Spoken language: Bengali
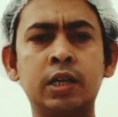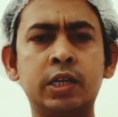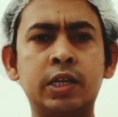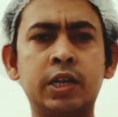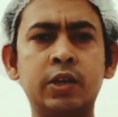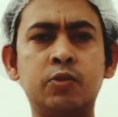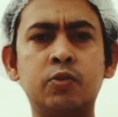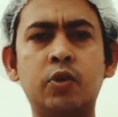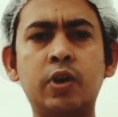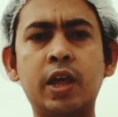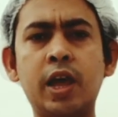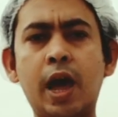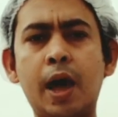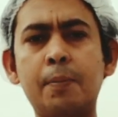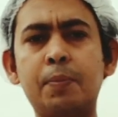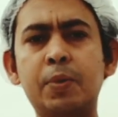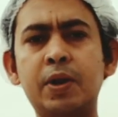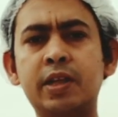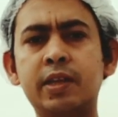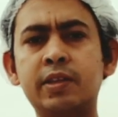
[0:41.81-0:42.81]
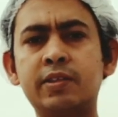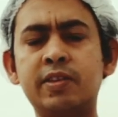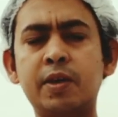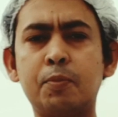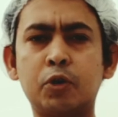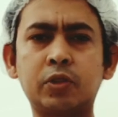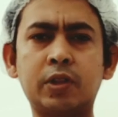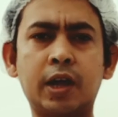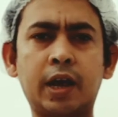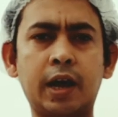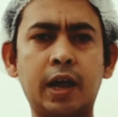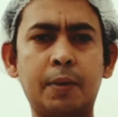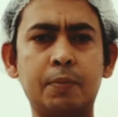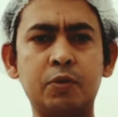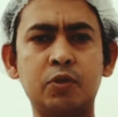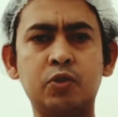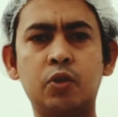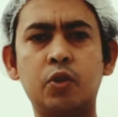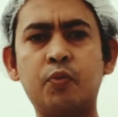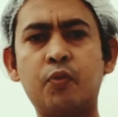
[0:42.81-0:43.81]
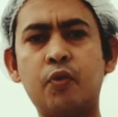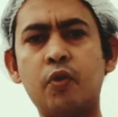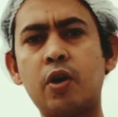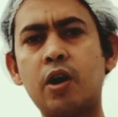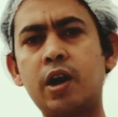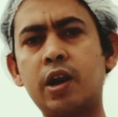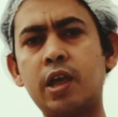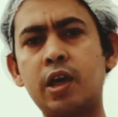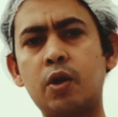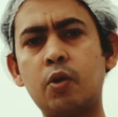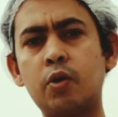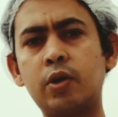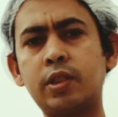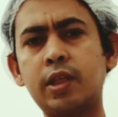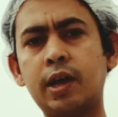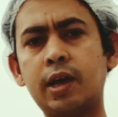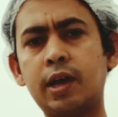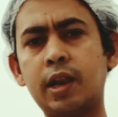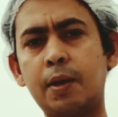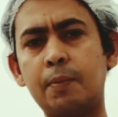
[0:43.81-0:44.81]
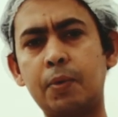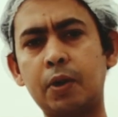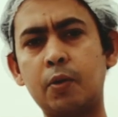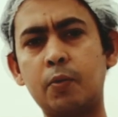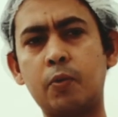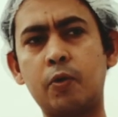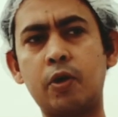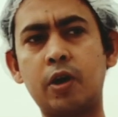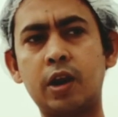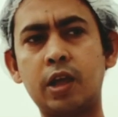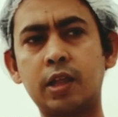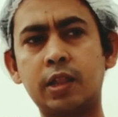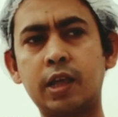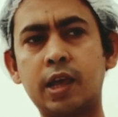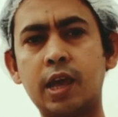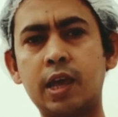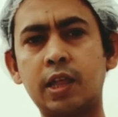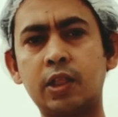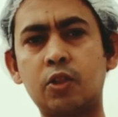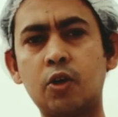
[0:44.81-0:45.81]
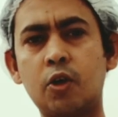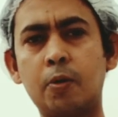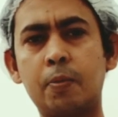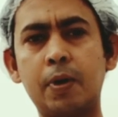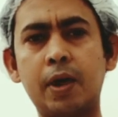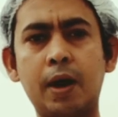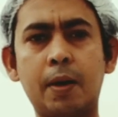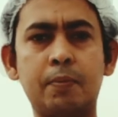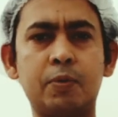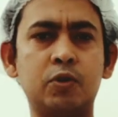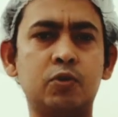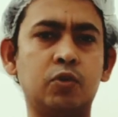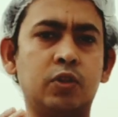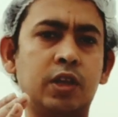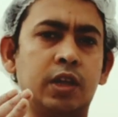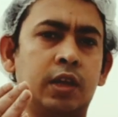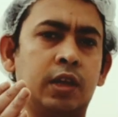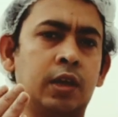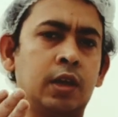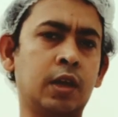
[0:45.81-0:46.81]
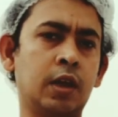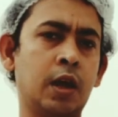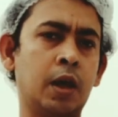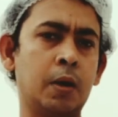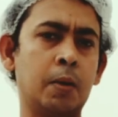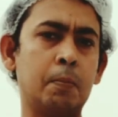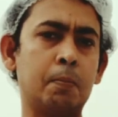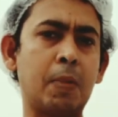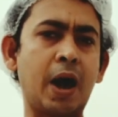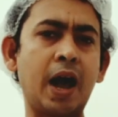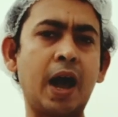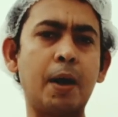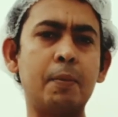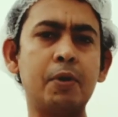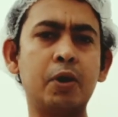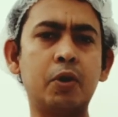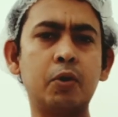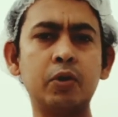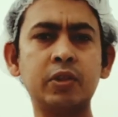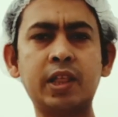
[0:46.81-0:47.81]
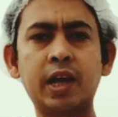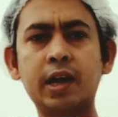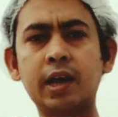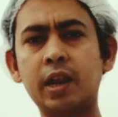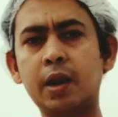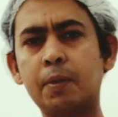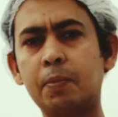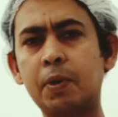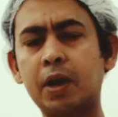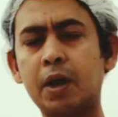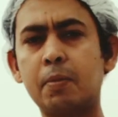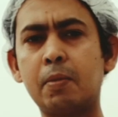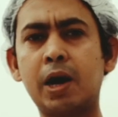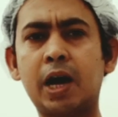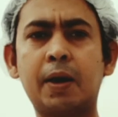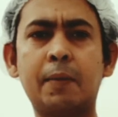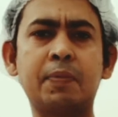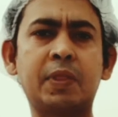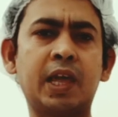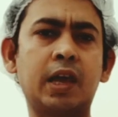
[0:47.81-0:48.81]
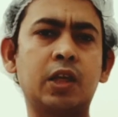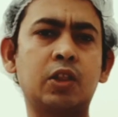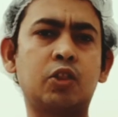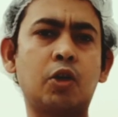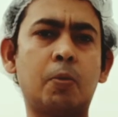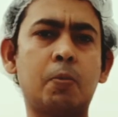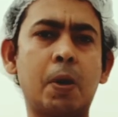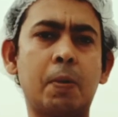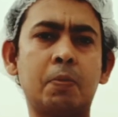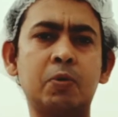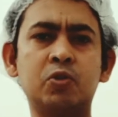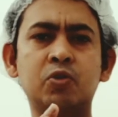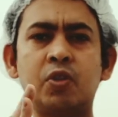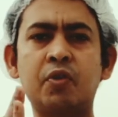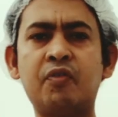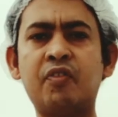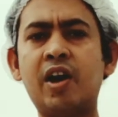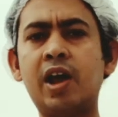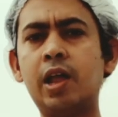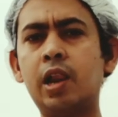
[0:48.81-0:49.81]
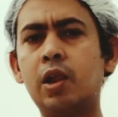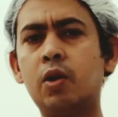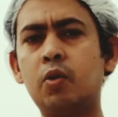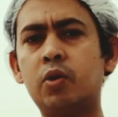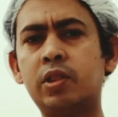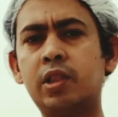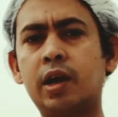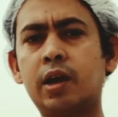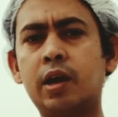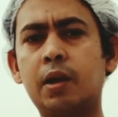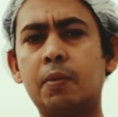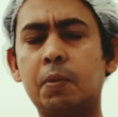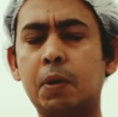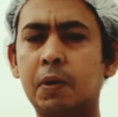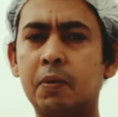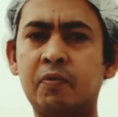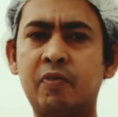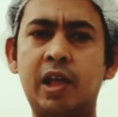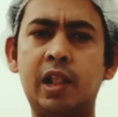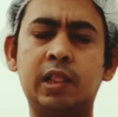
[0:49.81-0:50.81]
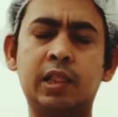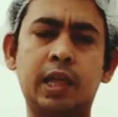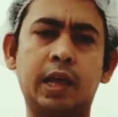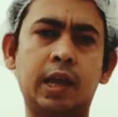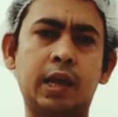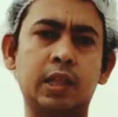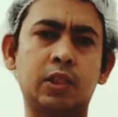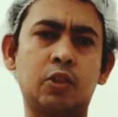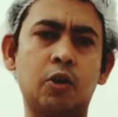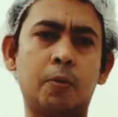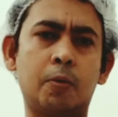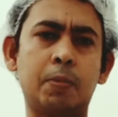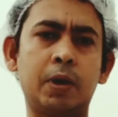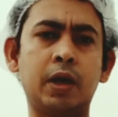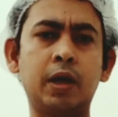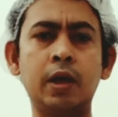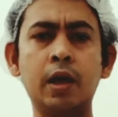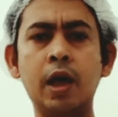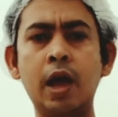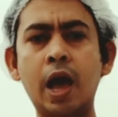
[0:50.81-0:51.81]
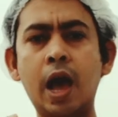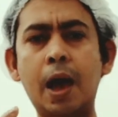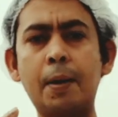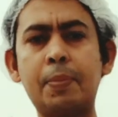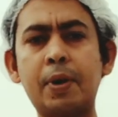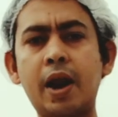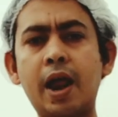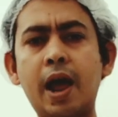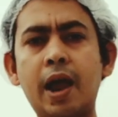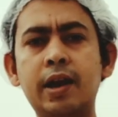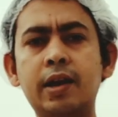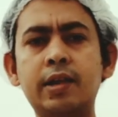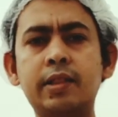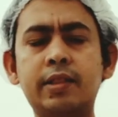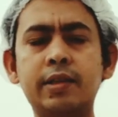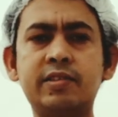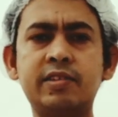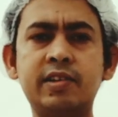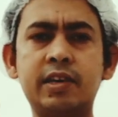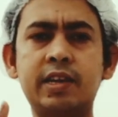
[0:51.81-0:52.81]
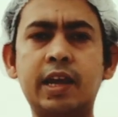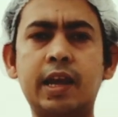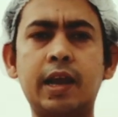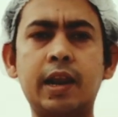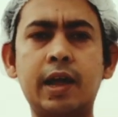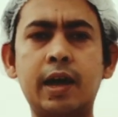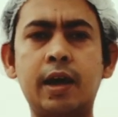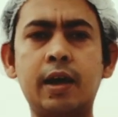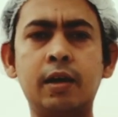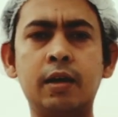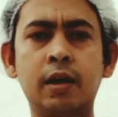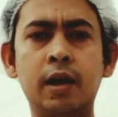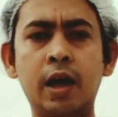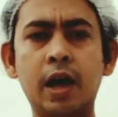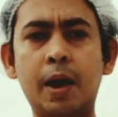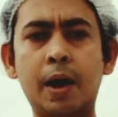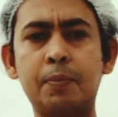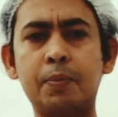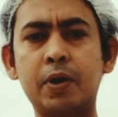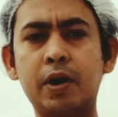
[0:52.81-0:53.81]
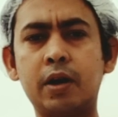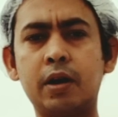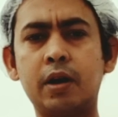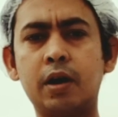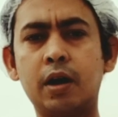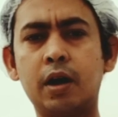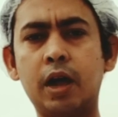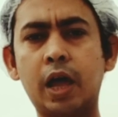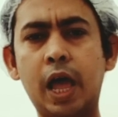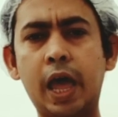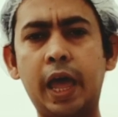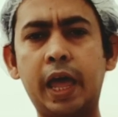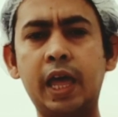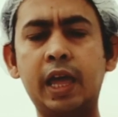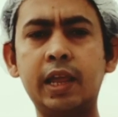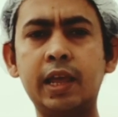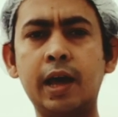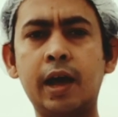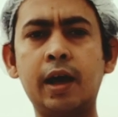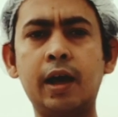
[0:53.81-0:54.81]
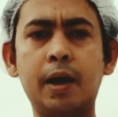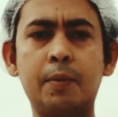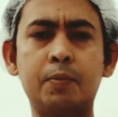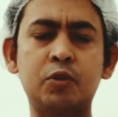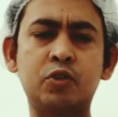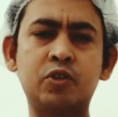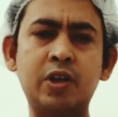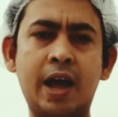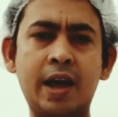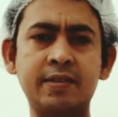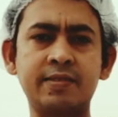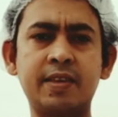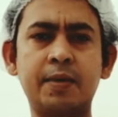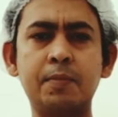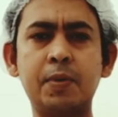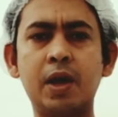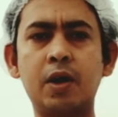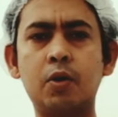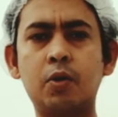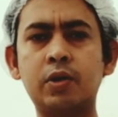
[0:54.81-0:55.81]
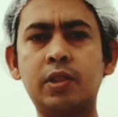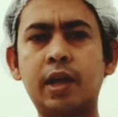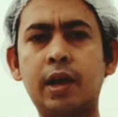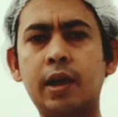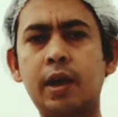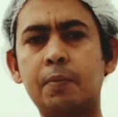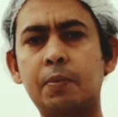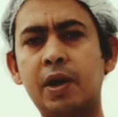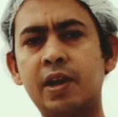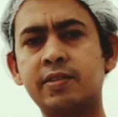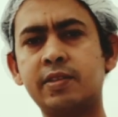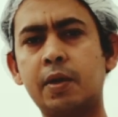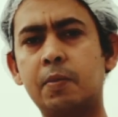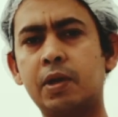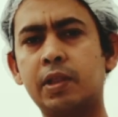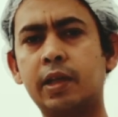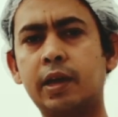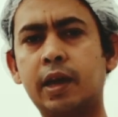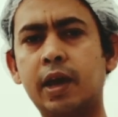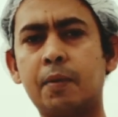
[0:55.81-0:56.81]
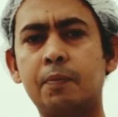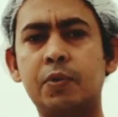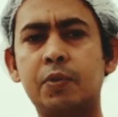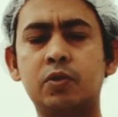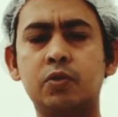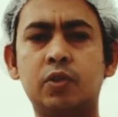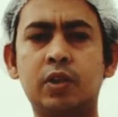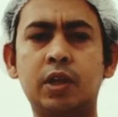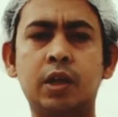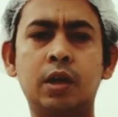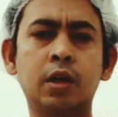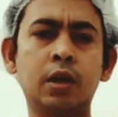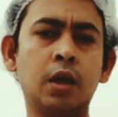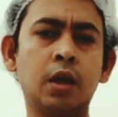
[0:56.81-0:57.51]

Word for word: সেজন্য আপনি যে তাকান আপনি যদি ফরানিয়ার হয়ে থাকেন আপনাকে ফরানিয়া থেকে কিনতে হবে আপনি যদি মাঙ্গাবের হয়ে থাকেন আপনাকে মাঙ্গাব থেকে কিনতে হবে আপনি যদি ফাইলের হয়ে থাকেন আপনাকে ফাইল থেকে কিনতে হবে আপনার আইডিতে যে ঠিকানা আপনার এরিয়া আপনি যদি হাসাবিয়ার হয়ে থাকে আপনি হাসাবিয়া থেকে আপনি যদি